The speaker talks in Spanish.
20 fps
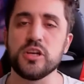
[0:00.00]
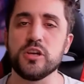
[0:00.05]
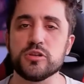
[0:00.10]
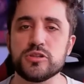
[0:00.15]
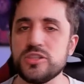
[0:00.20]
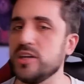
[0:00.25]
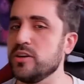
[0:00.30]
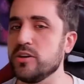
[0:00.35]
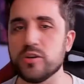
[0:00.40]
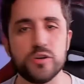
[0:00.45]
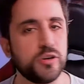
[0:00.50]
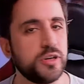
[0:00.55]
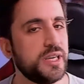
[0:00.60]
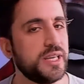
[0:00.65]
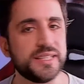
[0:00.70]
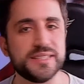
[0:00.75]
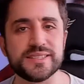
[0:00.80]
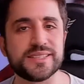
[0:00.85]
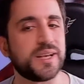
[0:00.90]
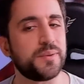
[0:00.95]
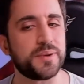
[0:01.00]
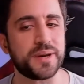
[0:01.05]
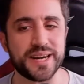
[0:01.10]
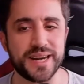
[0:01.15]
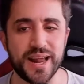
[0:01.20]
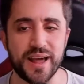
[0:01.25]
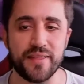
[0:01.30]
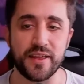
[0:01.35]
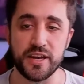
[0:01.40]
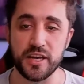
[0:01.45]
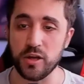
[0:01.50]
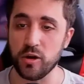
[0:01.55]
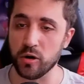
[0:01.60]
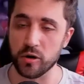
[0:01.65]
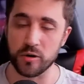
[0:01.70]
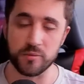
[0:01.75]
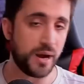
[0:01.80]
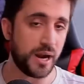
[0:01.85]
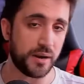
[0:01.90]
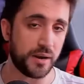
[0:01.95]
Y los chinos no quieren saber nada ni
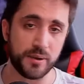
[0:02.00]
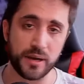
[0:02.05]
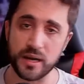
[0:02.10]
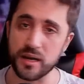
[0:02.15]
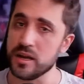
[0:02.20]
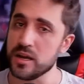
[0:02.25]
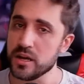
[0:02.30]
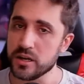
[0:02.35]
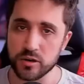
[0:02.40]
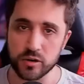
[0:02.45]
con Marvel,